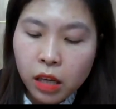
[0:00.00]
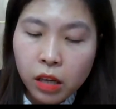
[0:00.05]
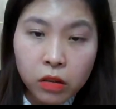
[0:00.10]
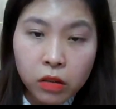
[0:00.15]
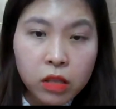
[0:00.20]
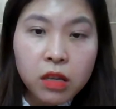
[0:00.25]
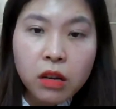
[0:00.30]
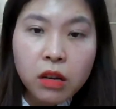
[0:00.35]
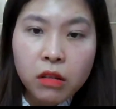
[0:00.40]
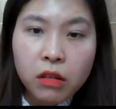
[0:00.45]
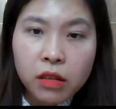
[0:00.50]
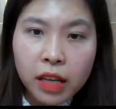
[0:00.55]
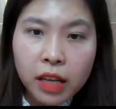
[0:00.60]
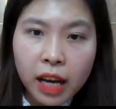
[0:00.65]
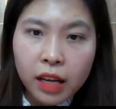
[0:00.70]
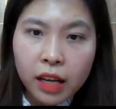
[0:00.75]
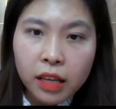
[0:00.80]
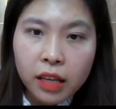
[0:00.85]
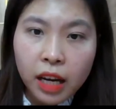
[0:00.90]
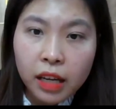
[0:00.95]
uh, nó chưa có những
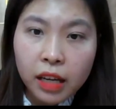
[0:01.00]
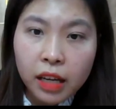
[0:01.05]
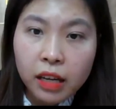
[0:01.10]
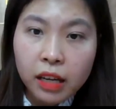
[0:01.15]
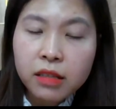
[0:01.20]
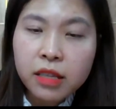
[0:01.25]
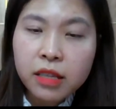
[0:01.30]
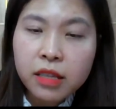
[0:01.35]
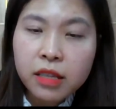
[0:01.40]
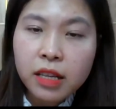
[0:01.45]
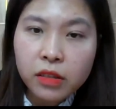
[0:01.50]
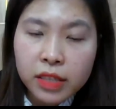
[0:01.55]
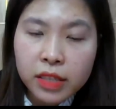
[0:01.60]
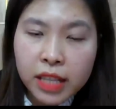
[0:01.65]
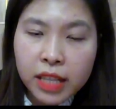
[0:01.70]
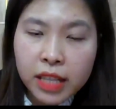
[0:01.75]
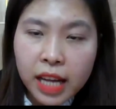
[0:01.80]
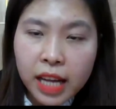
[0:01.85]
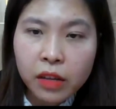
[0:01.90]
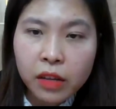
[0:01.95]
cái cái cơ chế rõ
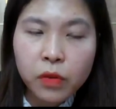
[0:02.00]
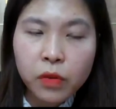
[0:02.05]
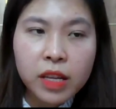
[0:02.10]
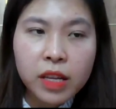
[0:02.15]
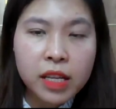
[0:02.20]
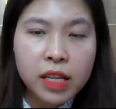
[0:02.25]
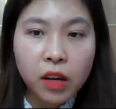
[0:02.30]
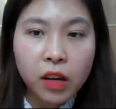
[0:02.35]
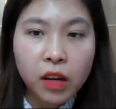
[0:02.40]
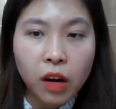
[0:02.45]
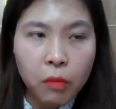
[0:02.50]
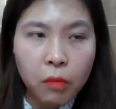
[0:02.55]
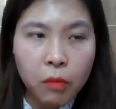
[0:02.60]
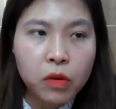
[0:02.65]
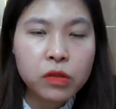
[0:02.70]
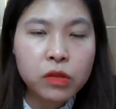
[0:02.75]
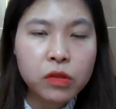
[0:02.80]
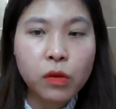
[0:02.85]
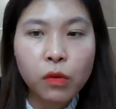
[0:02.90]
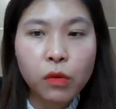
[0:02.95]
ràng tuy nhiên thì có
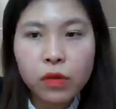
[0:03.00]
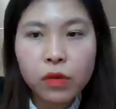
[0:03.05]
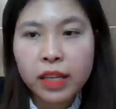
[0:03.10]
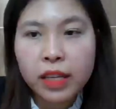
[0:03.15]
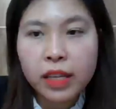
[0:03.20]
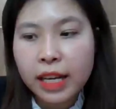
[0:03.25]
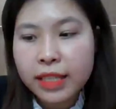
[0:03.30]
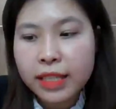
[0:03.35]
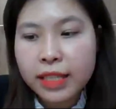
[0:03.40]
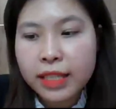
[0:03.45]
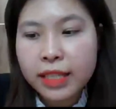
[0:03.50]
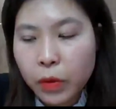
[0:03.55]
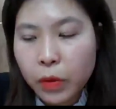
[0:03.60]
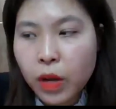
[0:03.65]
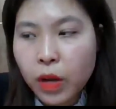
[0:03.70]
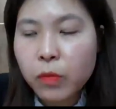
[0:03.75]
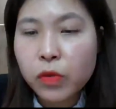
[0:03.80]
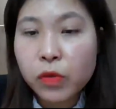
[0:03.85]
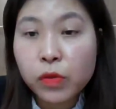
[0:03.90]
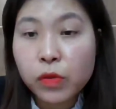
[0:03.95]
một số những cái giả
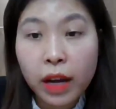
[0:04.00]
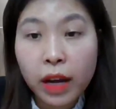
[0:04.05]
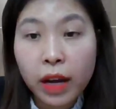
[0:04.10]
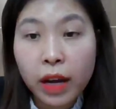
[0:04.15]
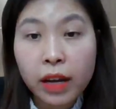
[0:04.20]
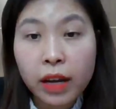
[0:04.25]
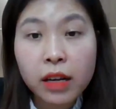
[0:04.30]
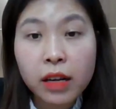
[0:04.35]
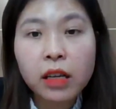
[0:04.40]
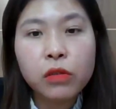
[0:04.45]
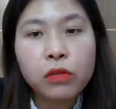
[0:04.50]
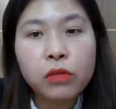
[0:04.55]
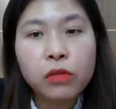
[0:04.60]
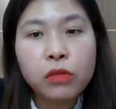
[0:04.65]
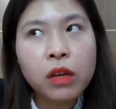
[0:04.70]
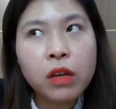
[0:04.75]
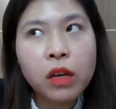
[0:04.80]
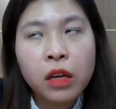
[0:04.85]
thuyết một số cái nghiên cứu